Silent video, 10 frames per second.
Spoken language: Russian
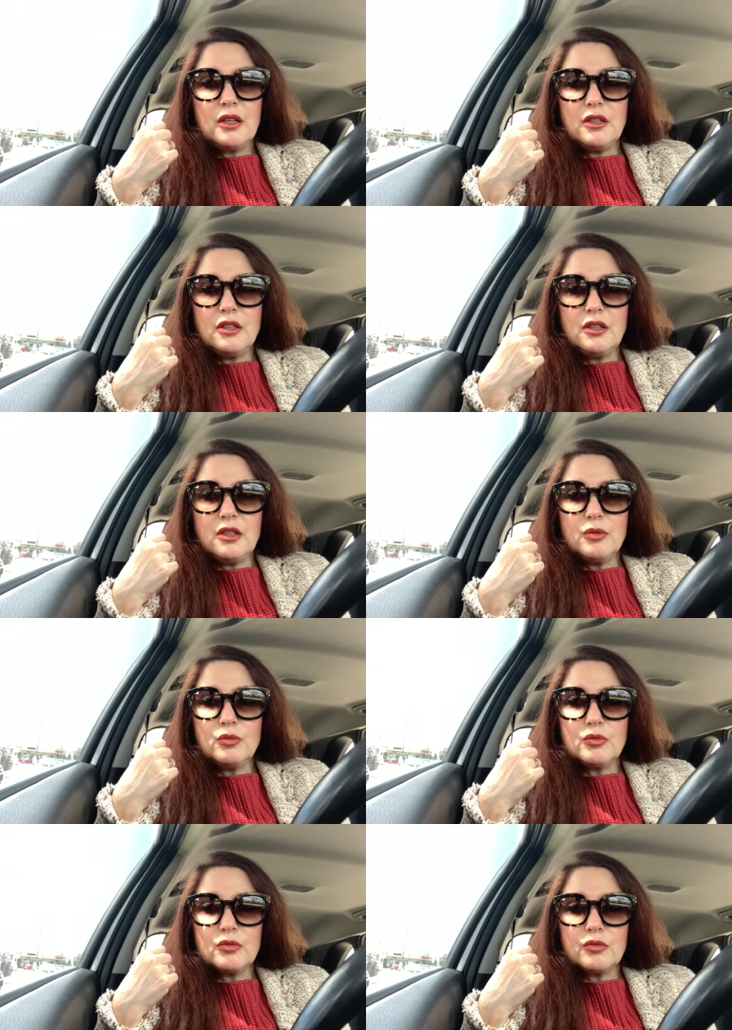И,
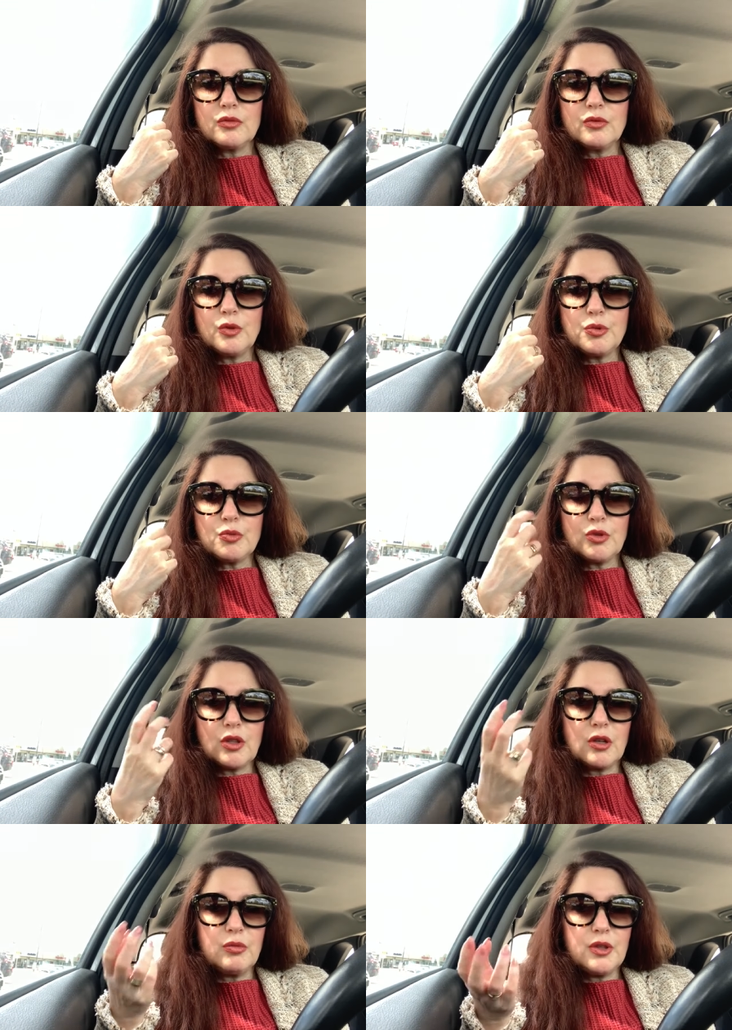в общем-то,
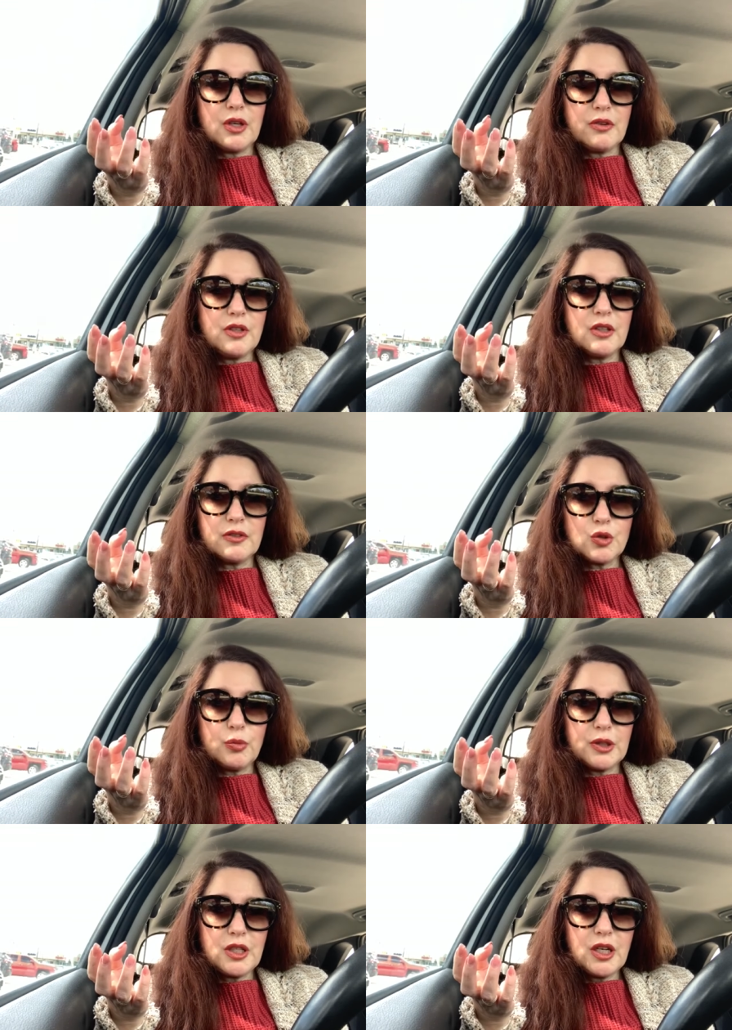как бы я ела
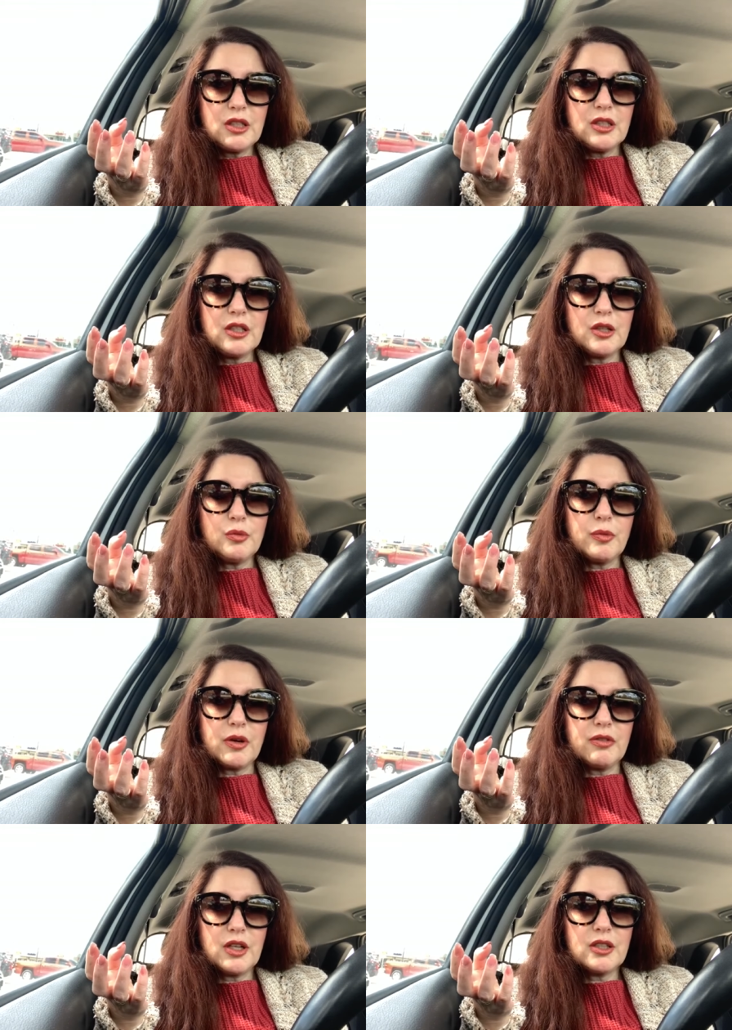все подряд, и я не
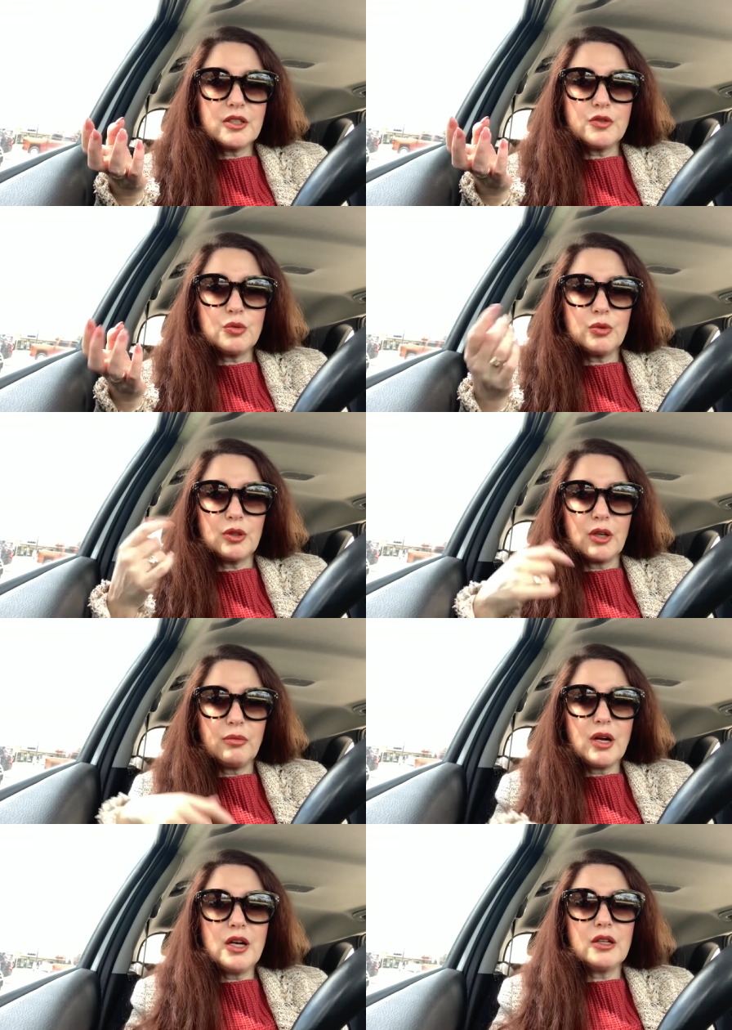поправлялась, и все было
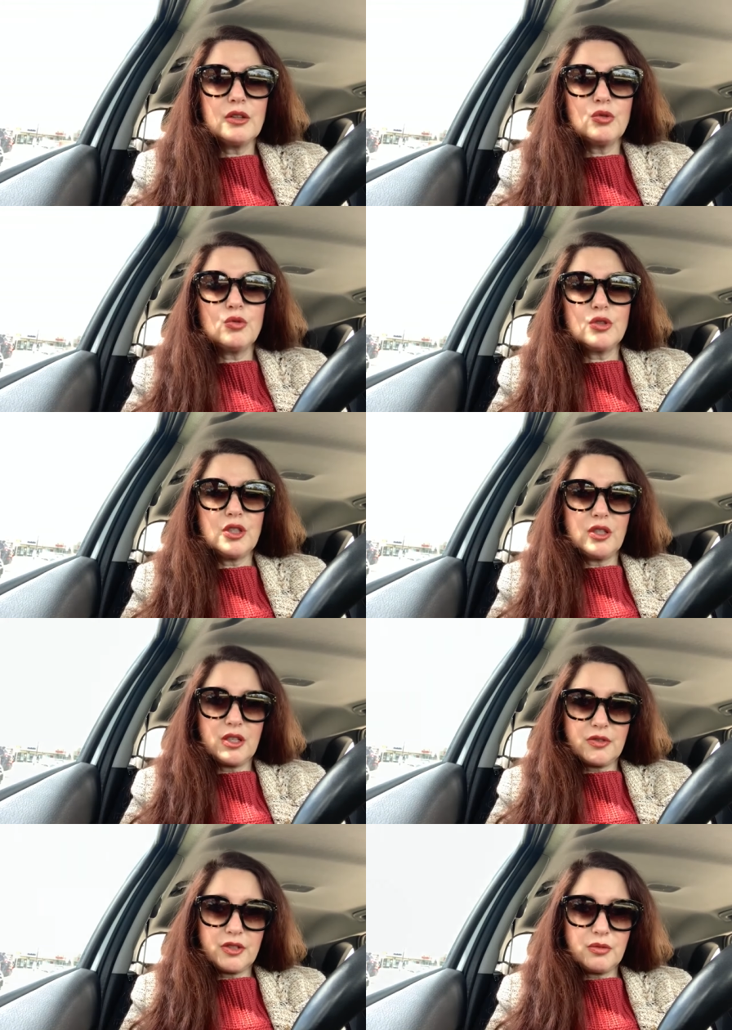нормально. Но где-то
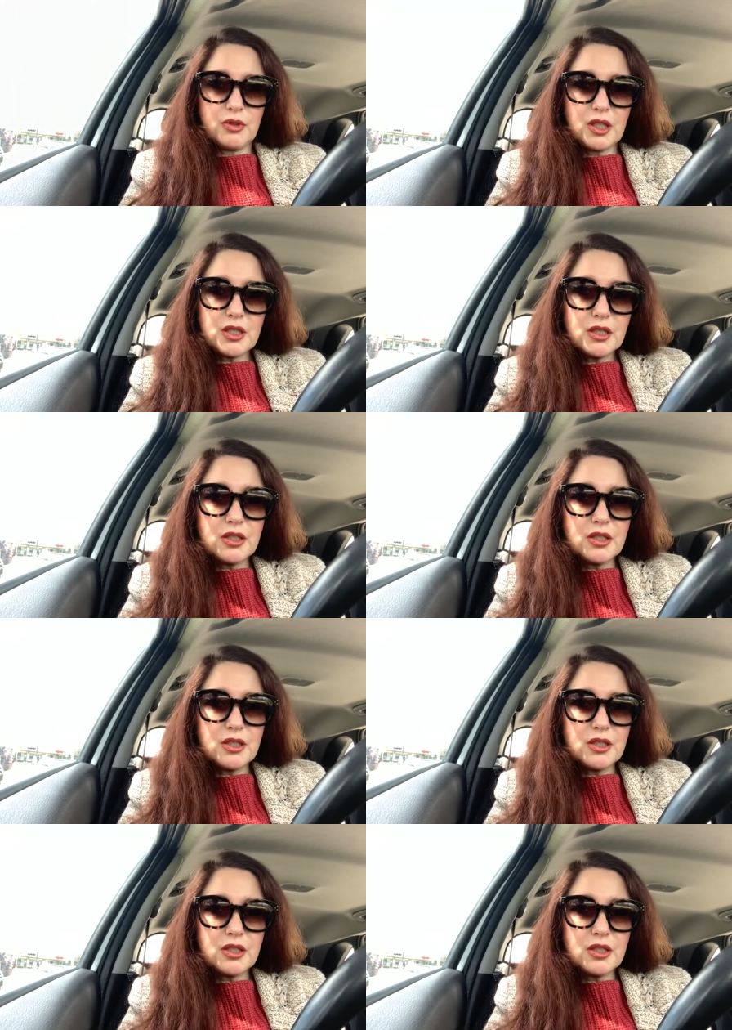лет с 18, с